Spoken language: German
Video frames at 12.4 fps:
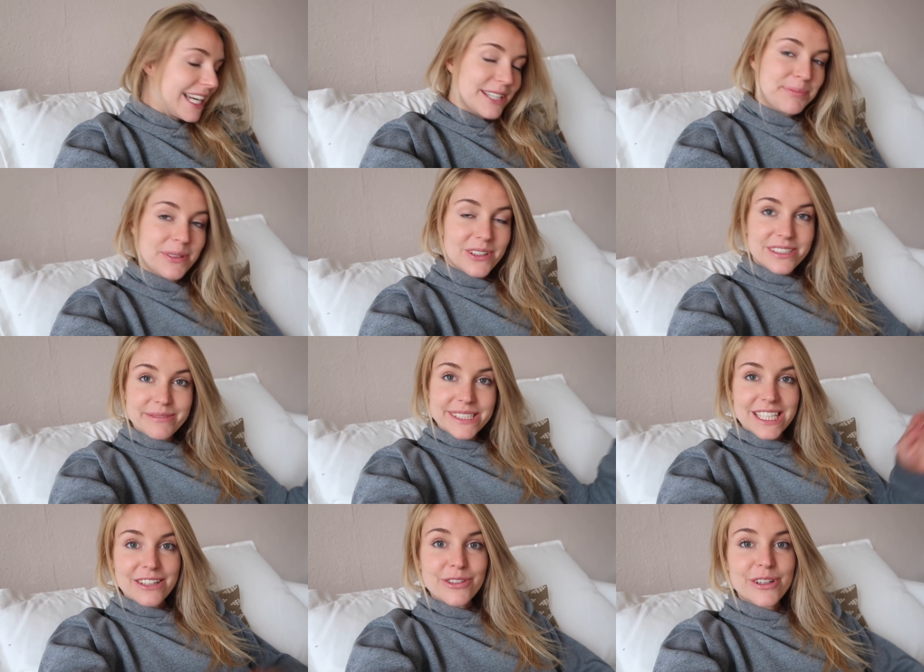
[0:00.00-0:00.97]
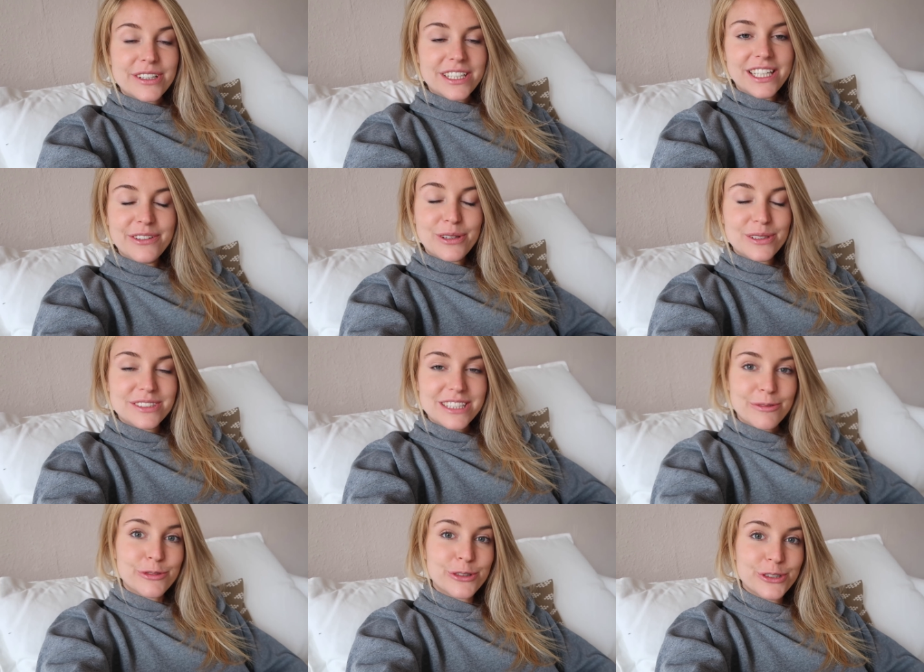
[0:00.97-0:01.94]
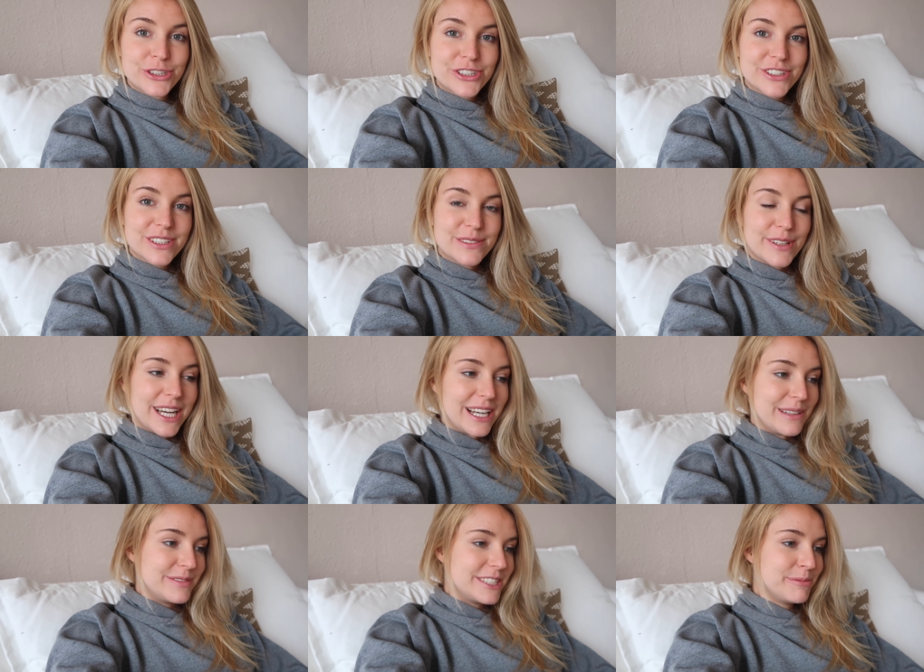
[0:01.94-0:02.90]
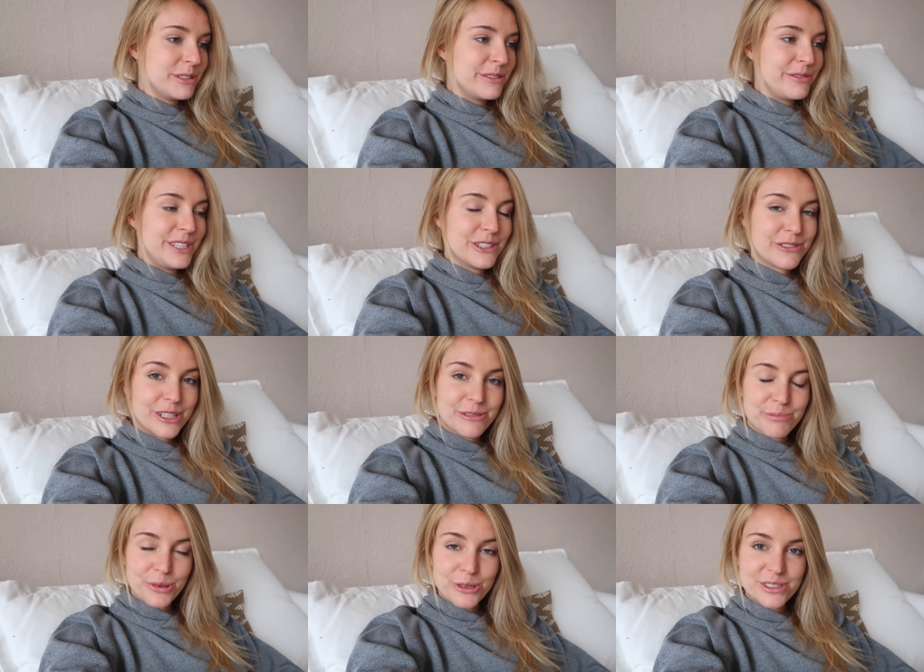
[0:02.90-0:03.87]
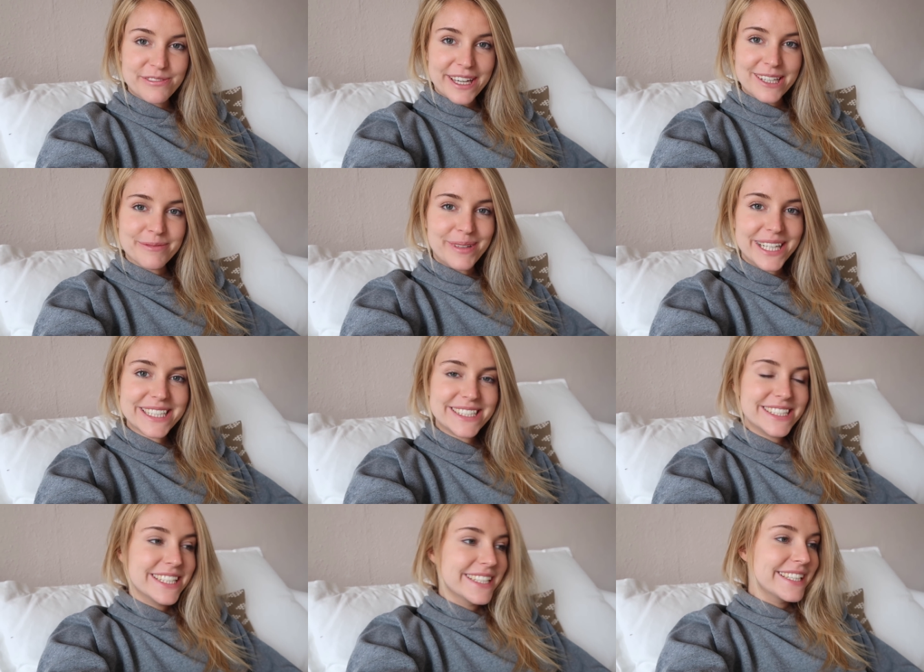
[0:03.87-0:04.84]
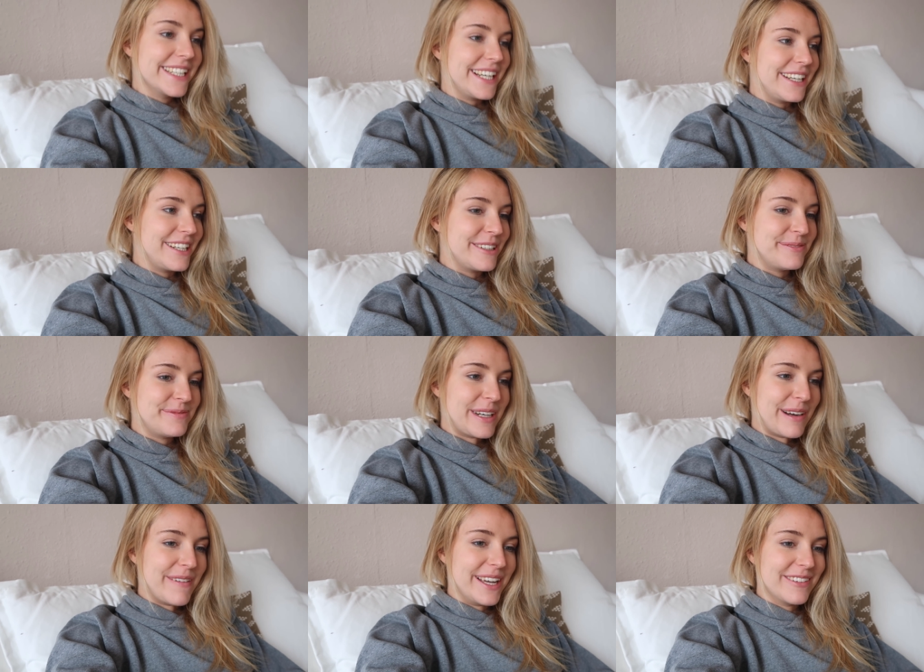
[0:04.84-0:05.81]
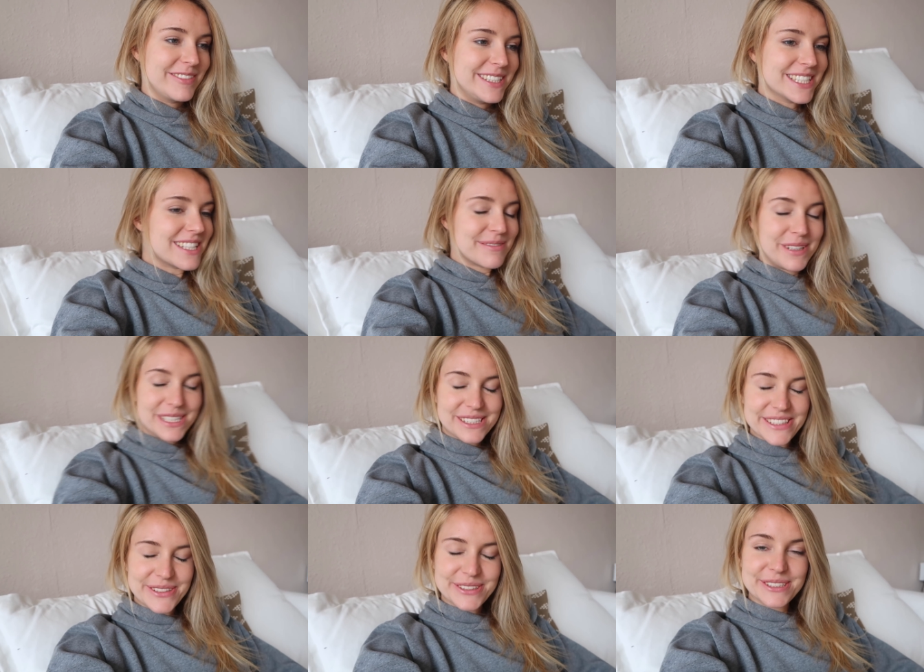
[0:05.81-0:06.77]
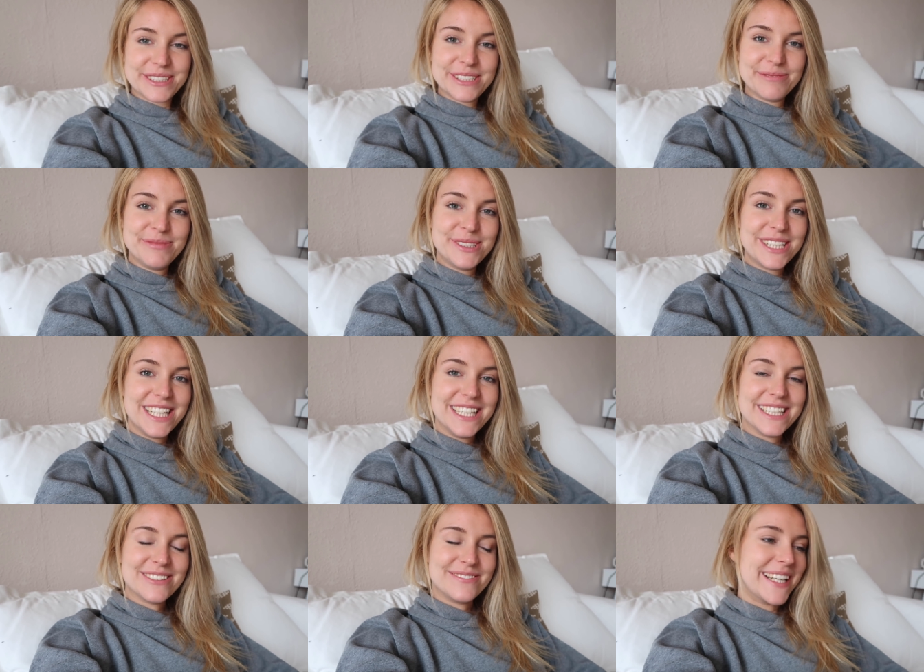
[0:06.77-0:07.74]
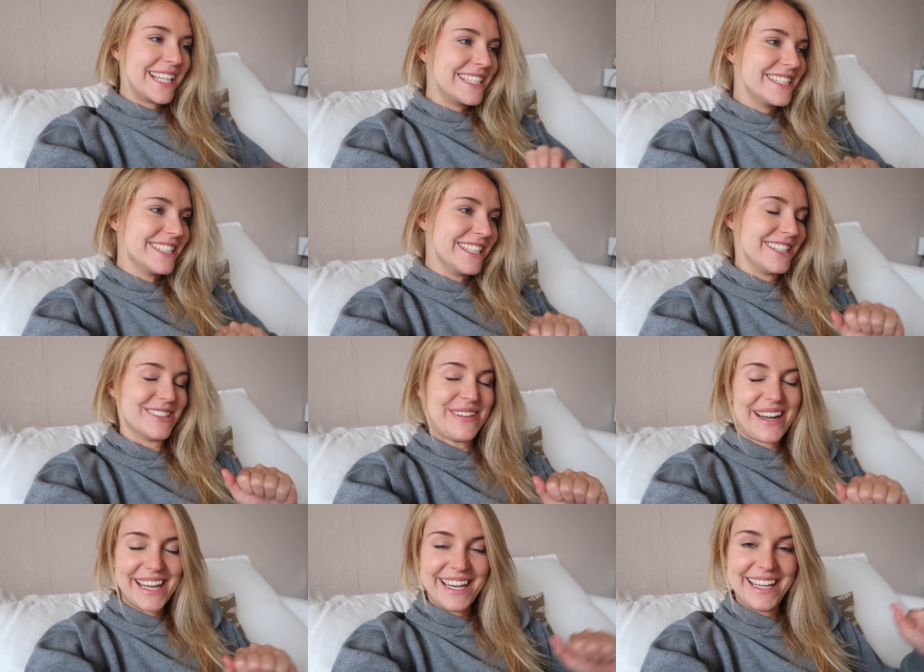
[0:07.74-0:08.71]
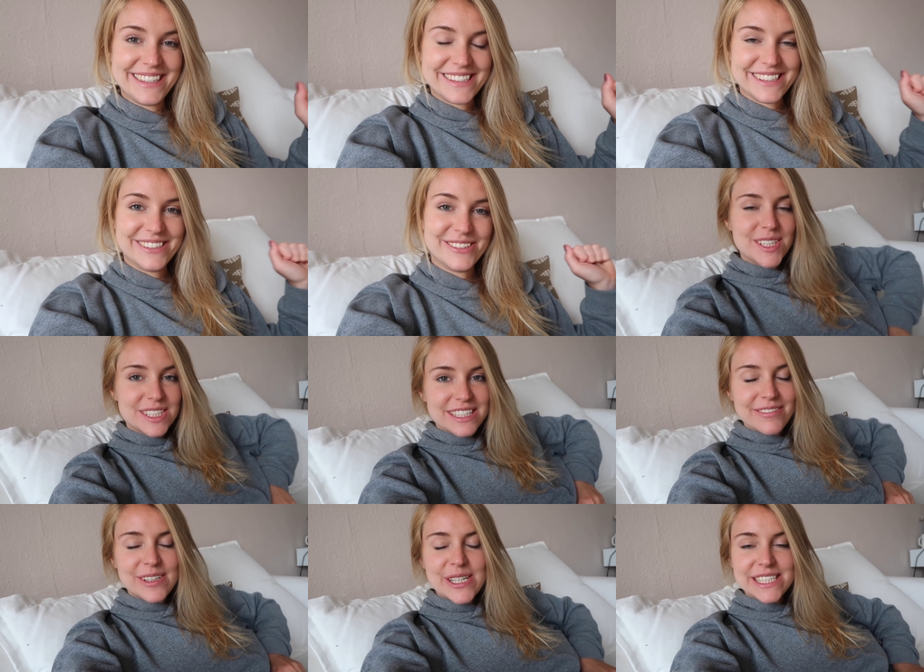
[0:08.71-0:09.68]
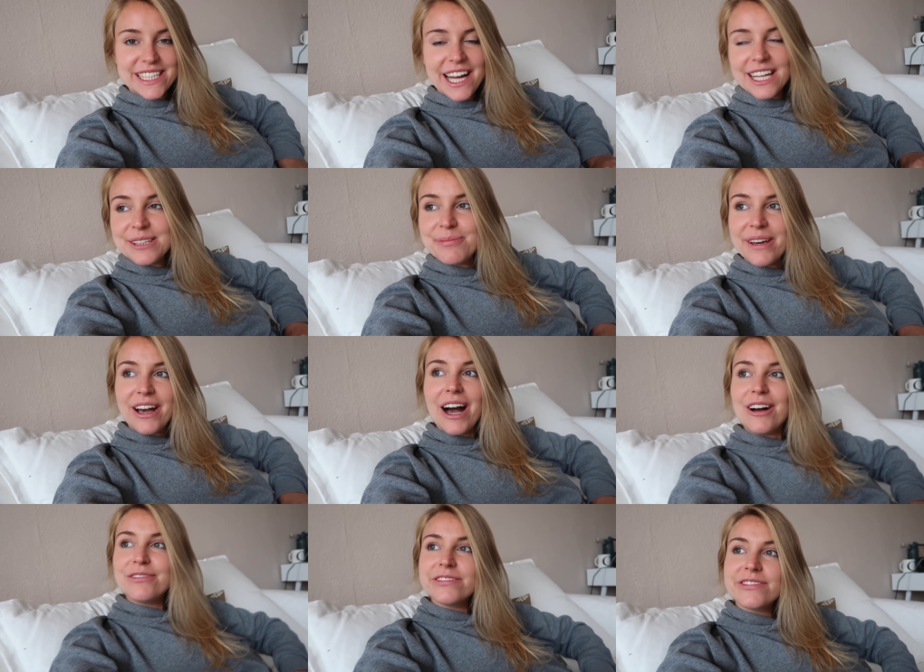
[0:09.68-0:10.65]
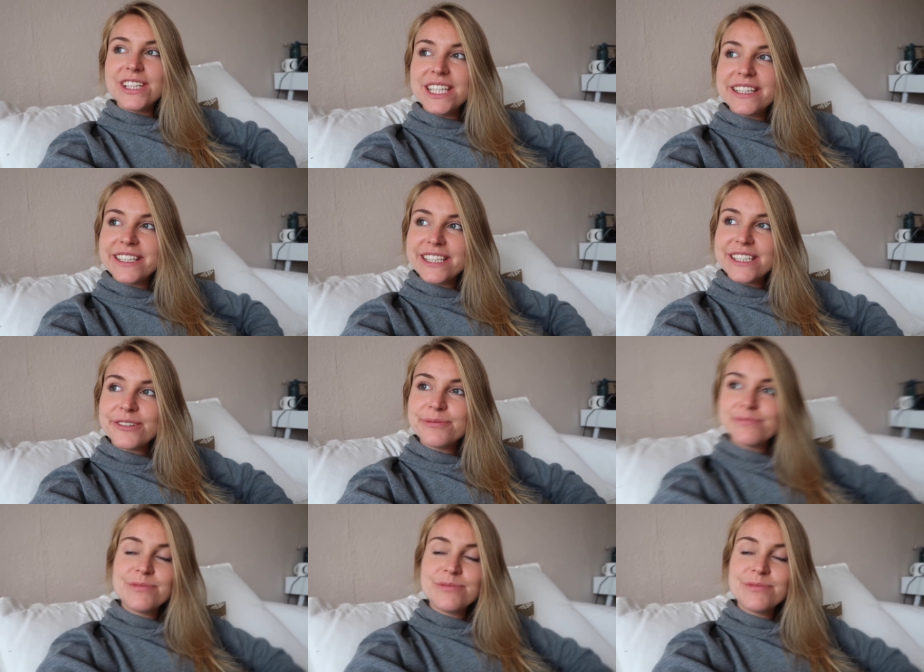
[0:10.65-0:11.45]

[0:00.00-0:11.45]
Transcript: ja, ich bin noch ziemlich satt von, von unserem Frühstück. Wir haben ziemlich viel von dem Brot weggemacht. Ähm, aber irgendwie ist es immer so gemütlich und man kann sich da so rein essen. Sonst haben wir heute gar nicht mehr viel